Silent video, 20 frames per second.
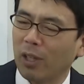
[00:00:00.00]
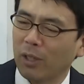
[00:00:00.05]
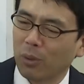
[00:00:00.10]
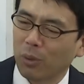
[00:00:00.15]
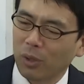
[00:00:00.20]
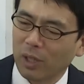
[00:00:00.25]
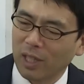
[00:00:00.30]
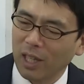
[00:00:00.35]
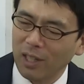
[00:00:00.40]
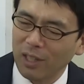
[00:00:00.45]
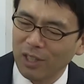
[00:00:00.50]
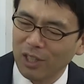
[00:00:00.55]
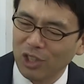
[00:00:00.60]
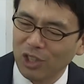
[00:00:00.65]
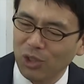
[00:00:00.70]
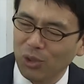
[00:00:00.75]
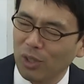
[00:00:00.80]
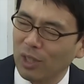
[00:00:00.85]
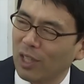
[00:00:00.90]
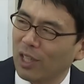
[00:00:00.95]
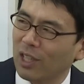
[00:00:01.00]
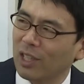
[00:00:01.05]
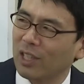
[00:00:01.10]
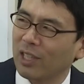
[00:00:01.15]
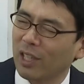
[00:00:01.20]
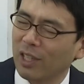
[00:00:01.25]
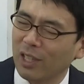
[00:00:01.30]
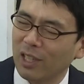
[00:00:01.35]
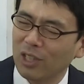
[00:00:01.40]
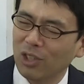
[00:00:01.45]
ゆるこう原理主義的に
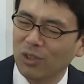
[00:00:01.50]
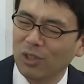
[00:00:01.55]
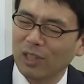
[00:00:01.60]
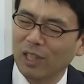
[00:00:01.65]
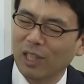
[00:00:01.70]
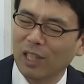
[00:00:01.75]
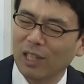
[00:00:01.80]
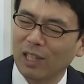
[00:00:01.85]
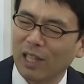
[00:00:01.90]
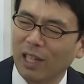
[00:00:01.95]
設計主義的に